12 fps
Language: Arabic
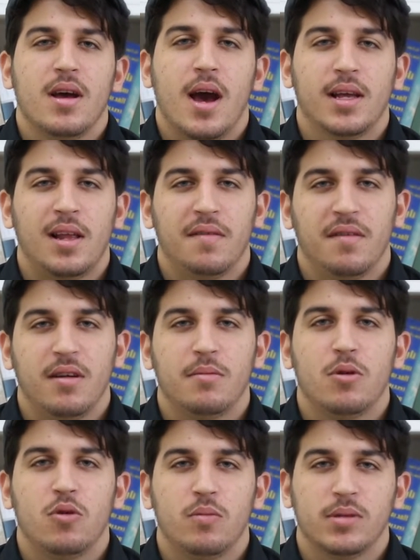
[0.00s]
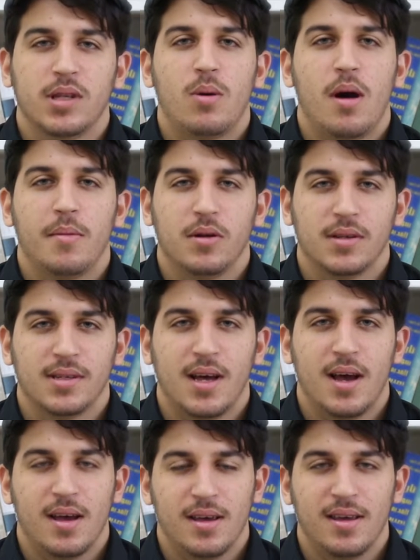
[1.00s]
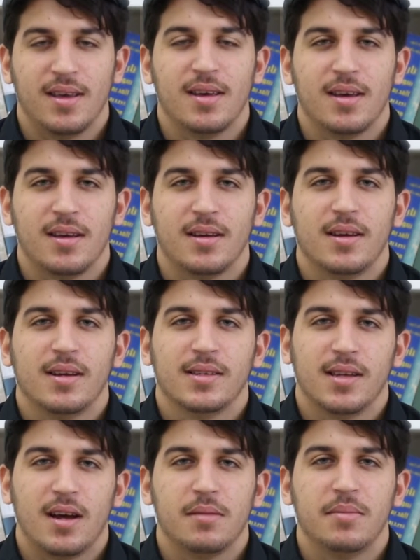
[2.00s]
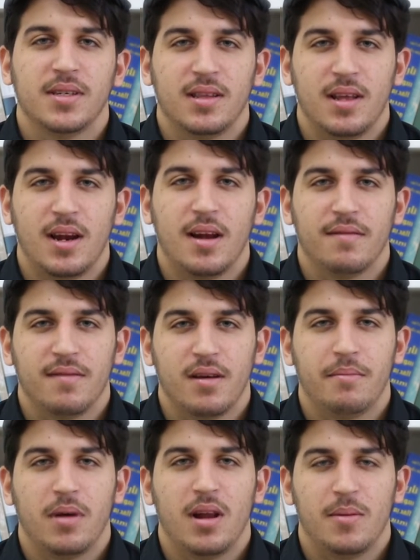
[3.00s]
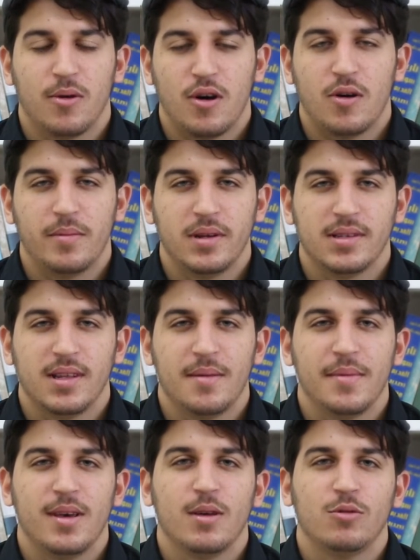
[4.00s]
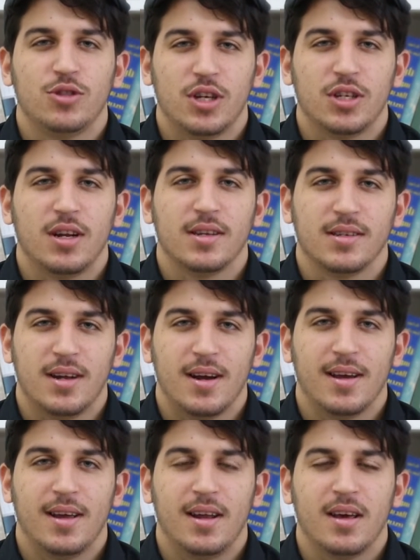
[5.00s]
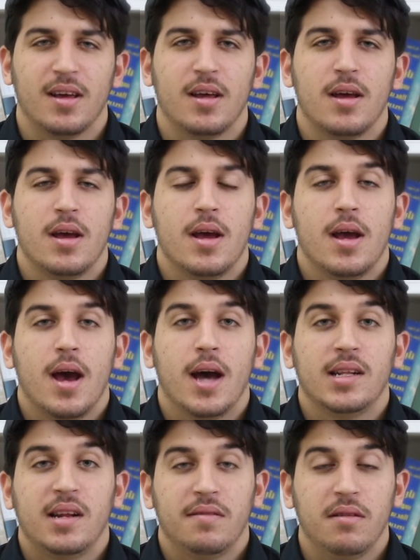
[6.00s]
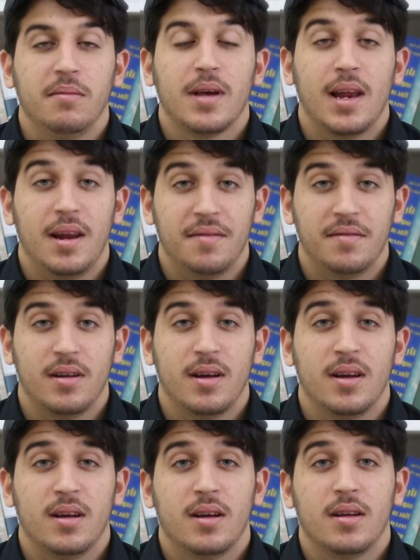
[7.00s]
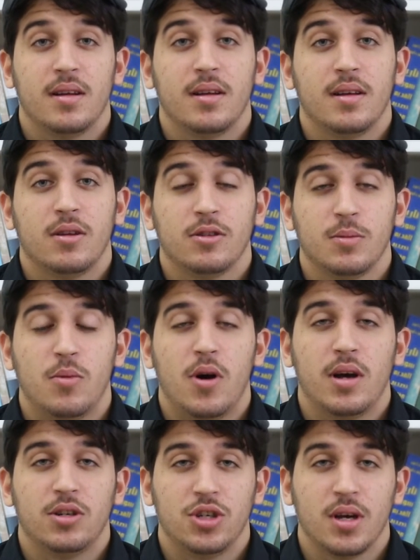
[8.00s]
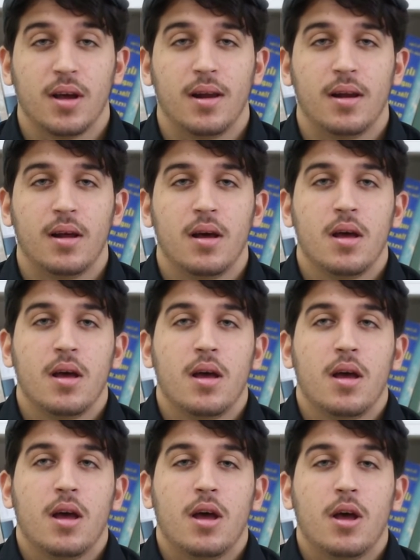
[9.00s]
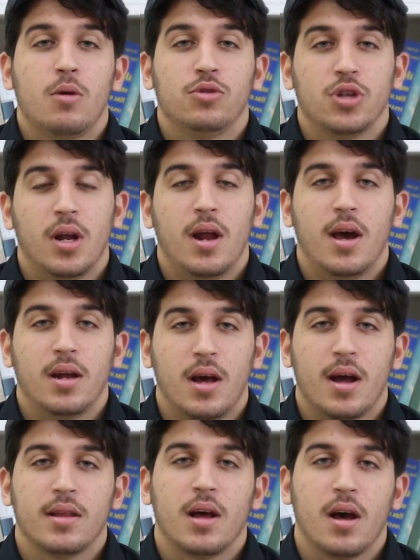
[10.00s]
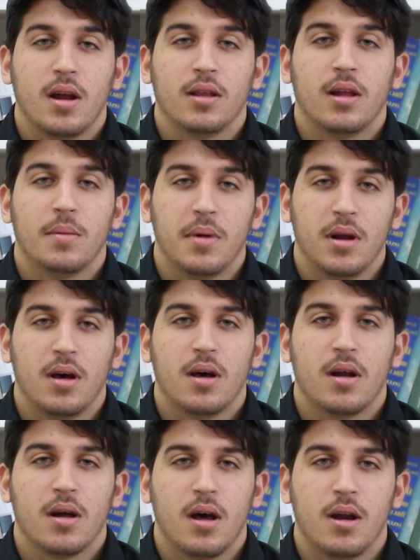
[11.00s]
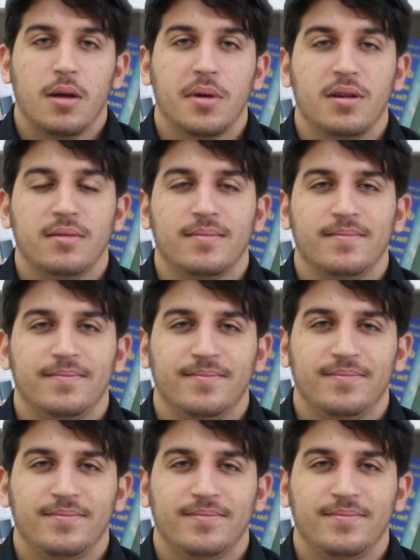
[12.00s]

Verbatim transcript: هذا الفيلم هو مستوحى من قصة حقيقية صارت بسنة 2000 بين المقاومة الإسلامية والجيش الإسرائيلي هذا الفيلم كلفنا أسبوعين شغل وإن شاء الله حينعرض على قناة المنار قريباً